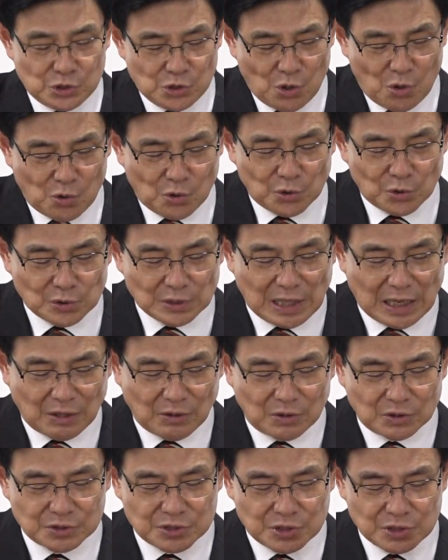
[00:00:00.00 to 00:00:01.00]
영으로
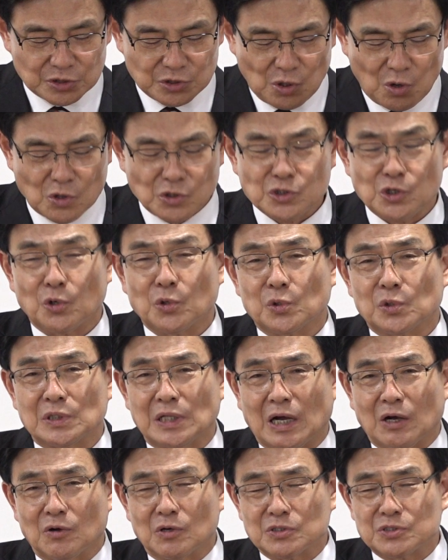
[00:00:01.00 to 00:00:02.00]
난 것은 성령으로
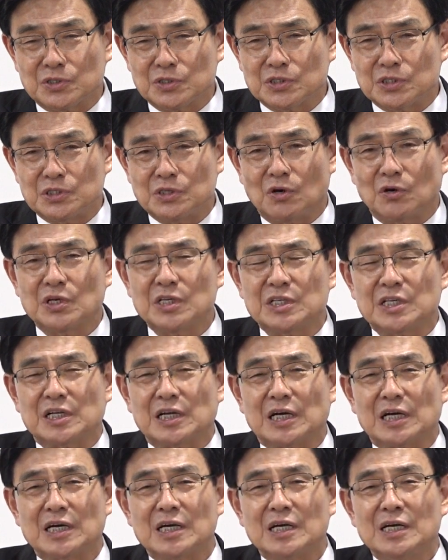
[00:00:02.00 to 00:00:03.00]
난 것은
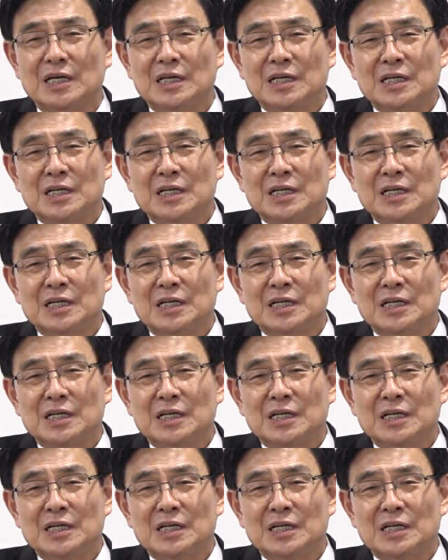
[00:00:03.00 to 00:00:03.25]
영이니라.